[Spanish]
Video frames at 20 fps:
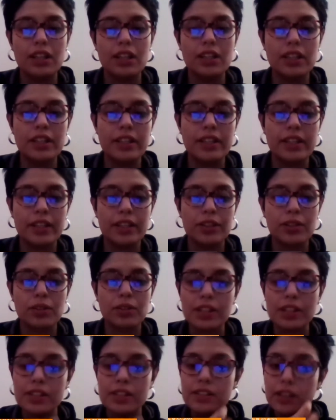Y
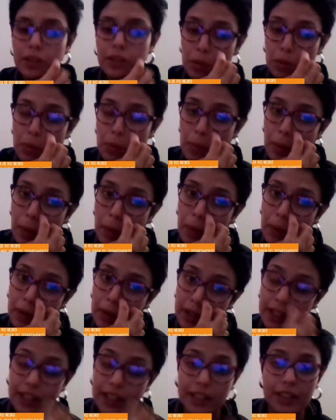dentro de ese grupo
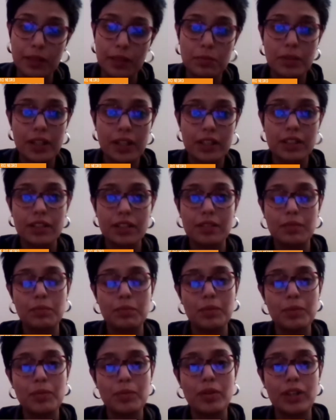eh, también
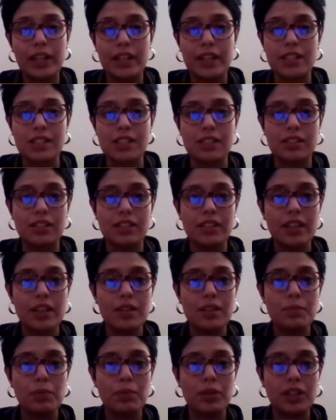vimos la necesidad
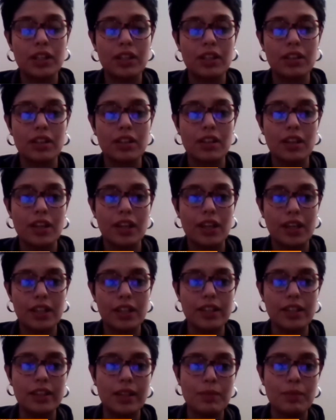de poner
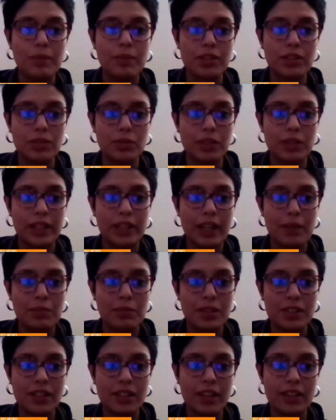este tema sobre la
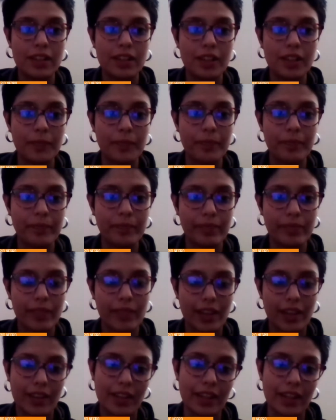mesa de,
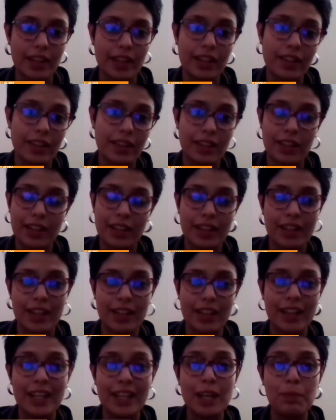eh,
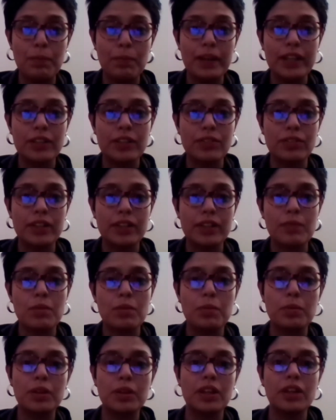en, el Pleno,
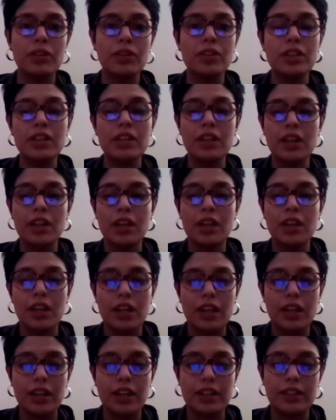digamos, porque hoy
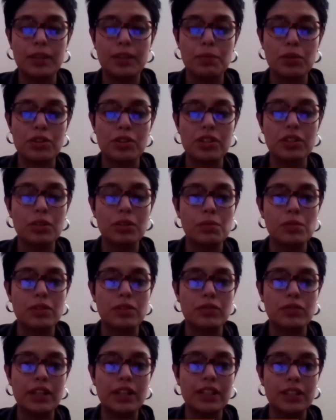este proyecto
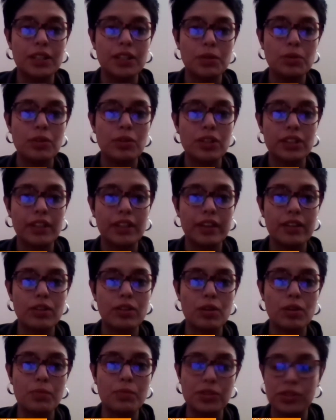modificativo está en
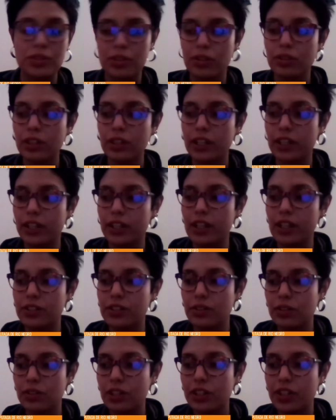Comisión de
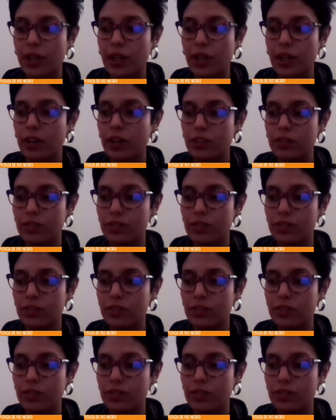Legislación del Trabajo.